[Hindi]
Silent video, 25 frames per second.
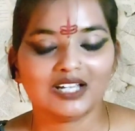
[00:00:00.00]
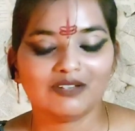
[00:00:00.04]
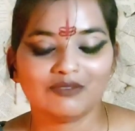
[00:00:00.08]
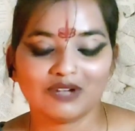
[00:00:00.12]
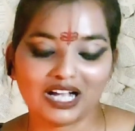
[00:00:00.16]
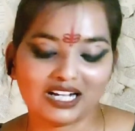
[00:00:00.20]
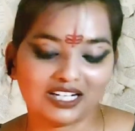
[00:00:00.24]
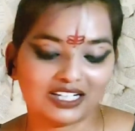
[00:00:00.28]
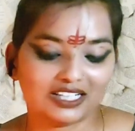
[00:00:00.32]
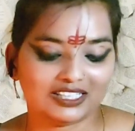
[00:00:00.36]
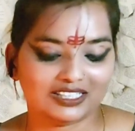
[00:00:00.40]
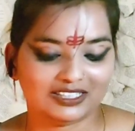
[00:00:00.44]

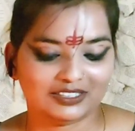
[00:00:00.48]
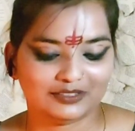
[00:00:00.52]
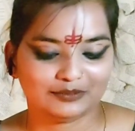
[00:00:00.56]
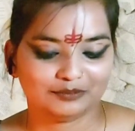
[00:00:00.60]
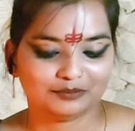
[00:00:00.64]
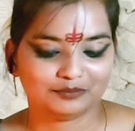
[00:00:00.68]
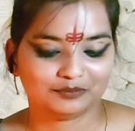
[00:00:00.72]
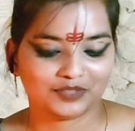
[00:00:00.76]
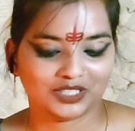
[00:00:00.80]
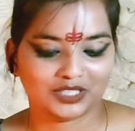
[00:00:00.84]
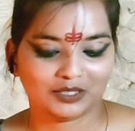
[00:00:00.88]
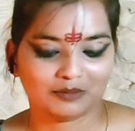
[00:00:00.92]
वाकई
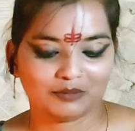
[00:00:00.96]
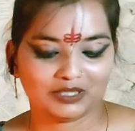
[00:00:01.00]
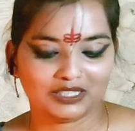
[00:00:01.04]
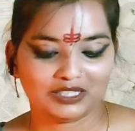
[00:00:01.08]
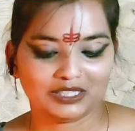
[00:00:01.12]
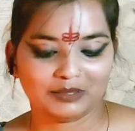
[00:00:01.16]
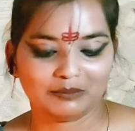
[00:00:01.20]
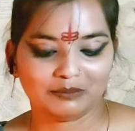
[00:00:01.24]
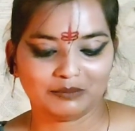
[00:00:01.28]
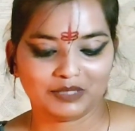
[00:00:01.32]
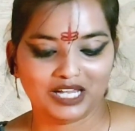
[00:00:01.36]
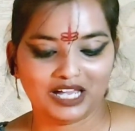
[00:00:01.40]

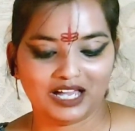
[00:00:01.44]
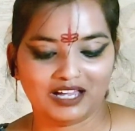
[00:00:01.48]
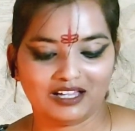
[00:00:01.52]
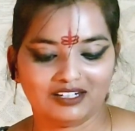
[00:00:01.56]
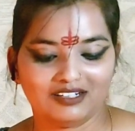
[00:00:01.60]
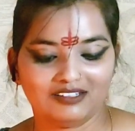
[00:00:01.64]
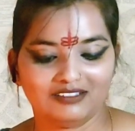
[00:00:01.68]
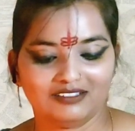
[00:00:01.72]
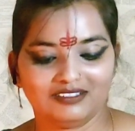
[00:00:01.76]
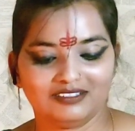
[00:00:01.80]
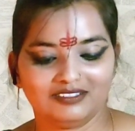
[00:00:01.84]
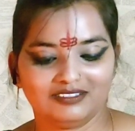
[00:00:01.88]
मतलब
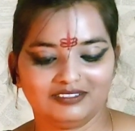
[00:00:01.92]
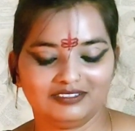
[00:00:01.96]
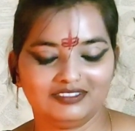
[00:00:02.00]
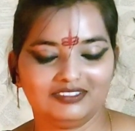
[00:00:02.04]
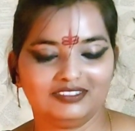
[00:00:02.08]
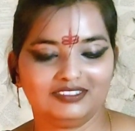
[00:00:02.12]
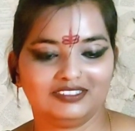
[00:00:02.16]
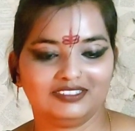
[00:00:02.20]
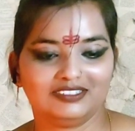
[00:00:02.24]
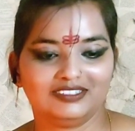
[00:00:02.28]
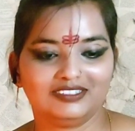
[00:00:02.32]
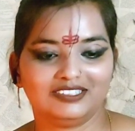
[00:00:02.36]
यार
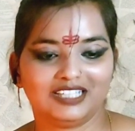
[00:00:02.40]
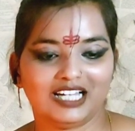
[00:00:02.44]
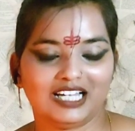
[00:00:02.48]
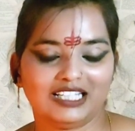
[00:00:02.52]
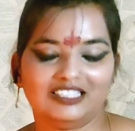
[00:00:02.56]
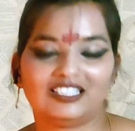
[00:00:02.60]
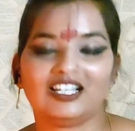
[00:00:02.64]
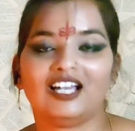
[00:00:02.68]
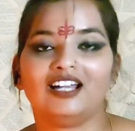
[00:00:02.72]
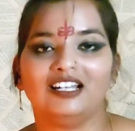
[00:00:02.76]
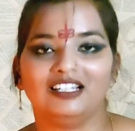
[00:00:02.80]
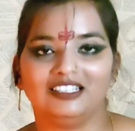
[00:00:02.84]

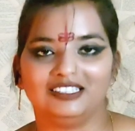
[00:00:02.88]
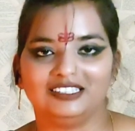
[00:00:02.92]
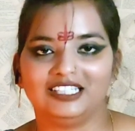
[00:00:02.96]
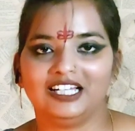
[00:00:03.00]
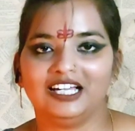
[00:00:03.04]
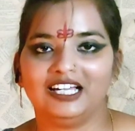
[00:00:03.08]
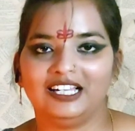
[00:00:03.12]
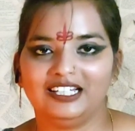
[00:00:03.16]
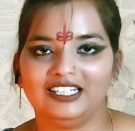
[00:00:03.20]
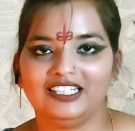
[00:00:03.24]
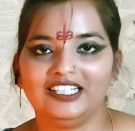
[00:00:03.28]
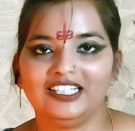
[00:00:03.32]
अच्छा
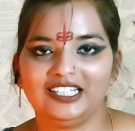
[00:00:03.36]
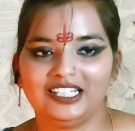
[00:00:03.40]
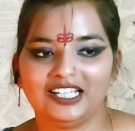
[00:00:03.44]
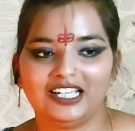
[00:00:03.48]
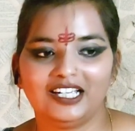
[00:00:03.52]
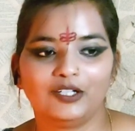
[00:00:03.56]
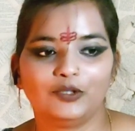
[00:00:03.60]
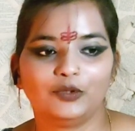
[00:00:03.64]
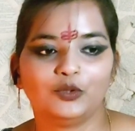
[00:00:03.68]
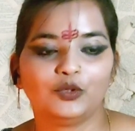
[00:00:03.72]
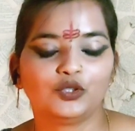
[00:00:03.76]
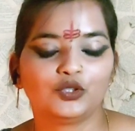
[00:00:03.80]
लगता है ठीक
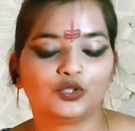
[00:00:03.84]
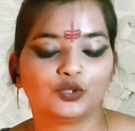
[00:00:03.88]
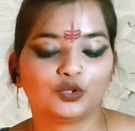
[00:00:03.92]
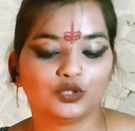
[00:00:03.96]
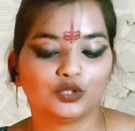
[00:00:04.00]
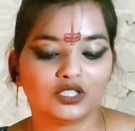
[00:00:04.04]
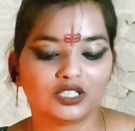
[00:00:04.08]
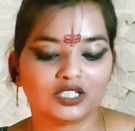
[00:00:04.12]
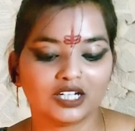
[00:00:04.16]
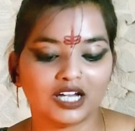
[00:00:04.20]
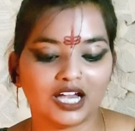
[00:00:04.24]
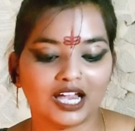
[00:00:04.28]
है कुछ
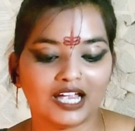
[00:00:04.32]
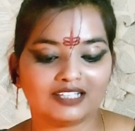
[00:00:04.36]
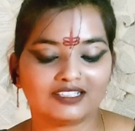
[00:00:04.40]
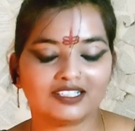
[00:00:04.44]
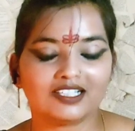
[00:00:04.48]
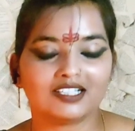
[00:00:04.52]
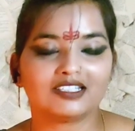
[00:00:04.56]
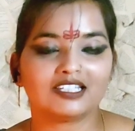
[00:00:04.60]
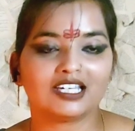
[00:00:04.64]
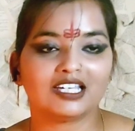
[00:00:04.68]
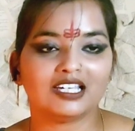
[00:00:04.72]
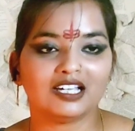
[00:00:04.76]
कुछ
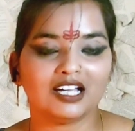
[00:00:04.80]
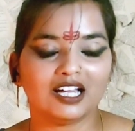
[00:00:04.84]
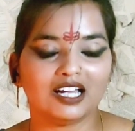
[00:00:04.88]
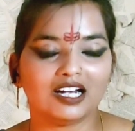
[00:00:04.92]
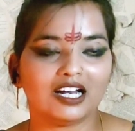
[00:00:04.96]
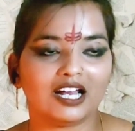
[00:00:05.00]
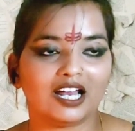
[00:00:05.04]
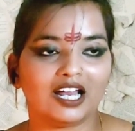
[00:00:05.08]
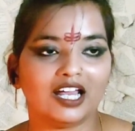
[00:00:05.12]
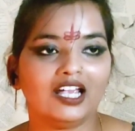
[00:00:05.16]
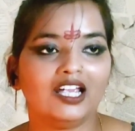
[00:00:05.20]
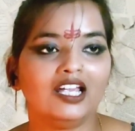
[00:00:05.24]
ऐसे सिंगर
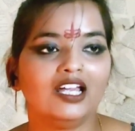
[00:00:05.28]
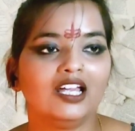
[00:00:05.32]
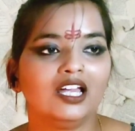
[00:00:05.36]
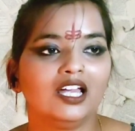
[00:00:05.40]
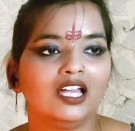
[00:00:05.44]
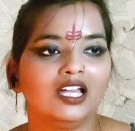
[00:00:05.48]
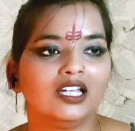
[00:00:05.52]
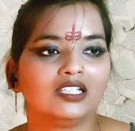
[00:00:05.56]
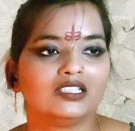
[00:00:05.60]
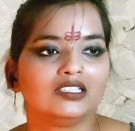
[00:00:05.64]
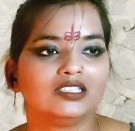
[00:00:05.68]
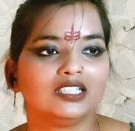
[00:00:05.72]
हैं
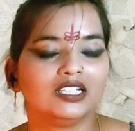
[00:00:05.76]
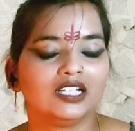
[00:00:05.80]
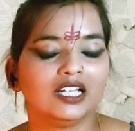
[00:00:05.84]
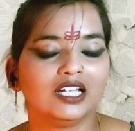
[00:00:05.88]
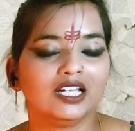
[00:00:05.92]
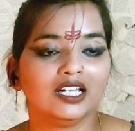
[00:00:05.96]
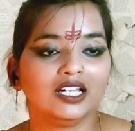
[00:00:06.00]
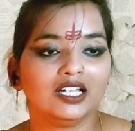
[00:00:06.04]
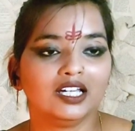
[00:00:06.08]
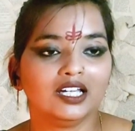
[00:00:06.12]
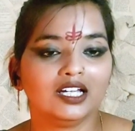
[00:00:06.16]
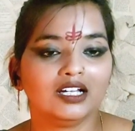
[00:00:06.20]

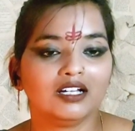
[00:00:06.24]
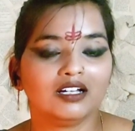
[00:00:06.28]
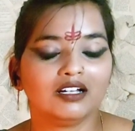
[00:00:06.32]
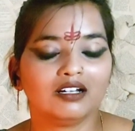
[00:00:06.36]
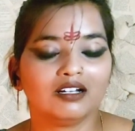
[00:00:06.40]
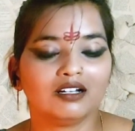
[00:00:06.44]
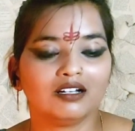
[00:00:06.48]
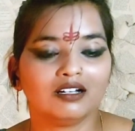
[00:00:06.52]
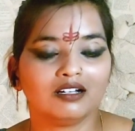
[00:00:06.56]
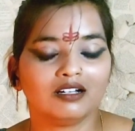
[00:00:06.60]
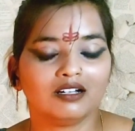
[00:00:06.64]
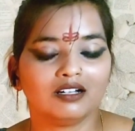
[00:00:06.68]
जिन्हें
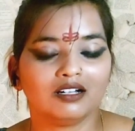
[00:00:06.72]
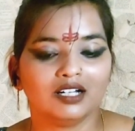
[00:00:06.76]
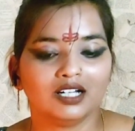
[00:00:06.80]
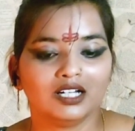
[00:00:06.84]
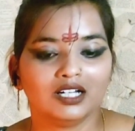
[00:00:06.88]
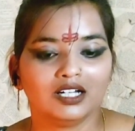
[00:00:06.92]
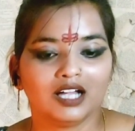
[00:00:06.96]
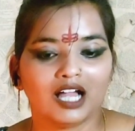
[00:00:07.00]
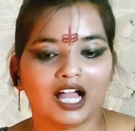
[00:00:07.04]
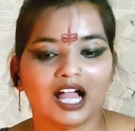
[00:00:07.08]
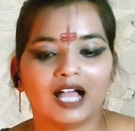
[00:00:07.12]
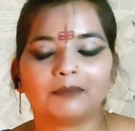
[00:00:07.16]

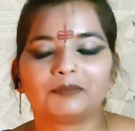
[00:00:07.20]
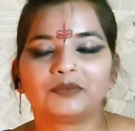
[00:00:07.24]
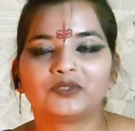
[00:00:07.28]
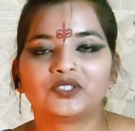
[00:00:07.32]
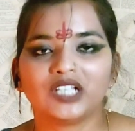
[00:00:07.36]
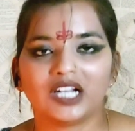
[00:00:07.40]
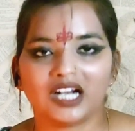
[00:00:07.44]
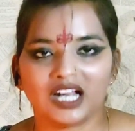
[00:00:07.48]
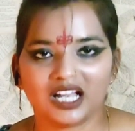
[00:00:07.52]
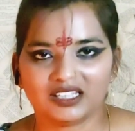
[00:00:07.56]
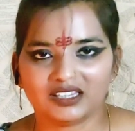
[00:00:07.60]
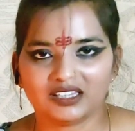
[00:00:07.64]
आप
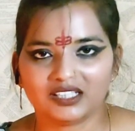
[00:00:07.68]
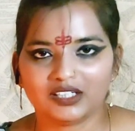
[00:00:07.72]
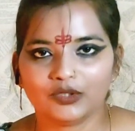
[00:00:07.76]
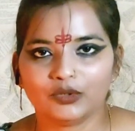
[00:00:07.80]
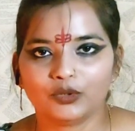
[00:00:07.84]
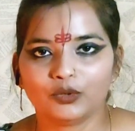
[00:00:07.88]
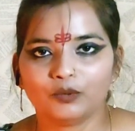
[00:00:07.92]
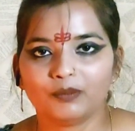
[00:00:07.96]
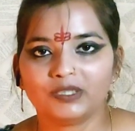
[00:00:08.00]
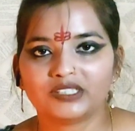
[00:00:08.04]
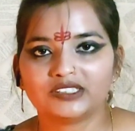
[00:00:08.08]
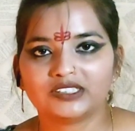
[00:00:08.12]
सराहते
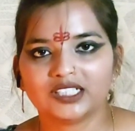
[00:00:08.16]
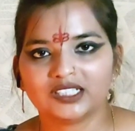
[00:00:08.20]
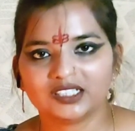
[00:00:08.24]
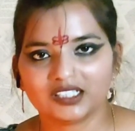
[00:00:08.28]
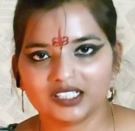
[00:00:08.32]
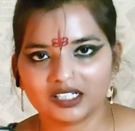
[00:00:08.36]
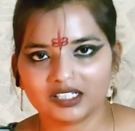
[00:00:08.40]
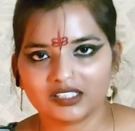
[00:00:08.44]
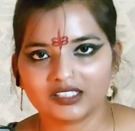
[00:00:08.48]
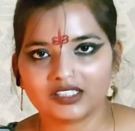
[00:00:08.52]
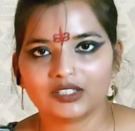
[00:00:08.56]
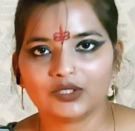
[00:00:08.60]
हो
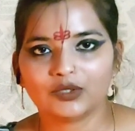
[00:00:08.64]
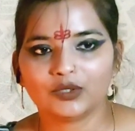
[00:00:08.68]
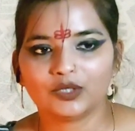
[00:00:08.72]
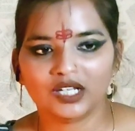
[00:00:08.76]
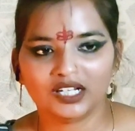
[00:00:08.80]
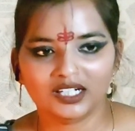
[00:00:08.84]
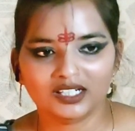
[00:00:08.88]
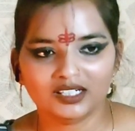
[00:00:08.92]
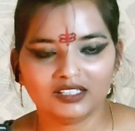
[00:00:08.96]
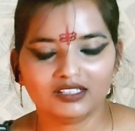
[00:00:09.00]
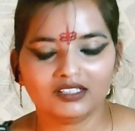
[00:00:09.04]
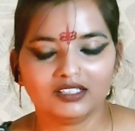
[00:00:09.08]
पसंद करते हो
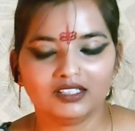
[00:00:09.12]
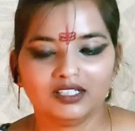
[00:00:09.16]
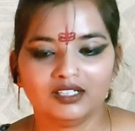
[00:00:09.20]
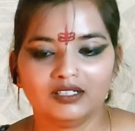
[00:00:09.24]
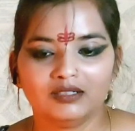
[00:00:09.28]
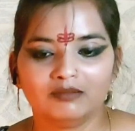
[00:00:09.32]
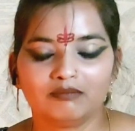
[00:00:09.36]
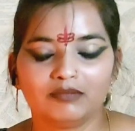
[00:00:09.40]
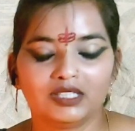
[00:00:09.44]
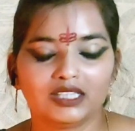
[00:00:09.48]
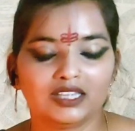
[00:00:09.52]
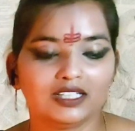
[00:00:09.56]
है ना
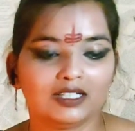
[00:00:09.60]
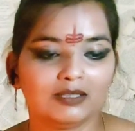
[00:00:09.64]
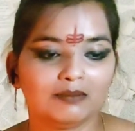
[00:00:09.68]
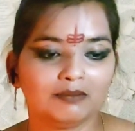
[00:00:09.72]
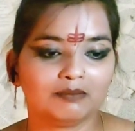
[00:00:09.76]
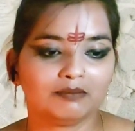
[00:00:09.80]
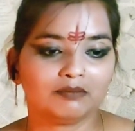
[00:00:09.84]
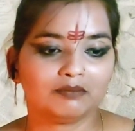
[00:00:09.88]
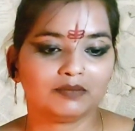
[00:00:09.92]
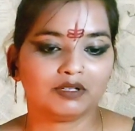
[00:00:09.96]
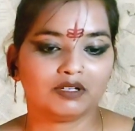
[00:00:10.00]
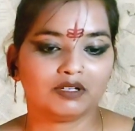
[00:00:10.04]
मतलब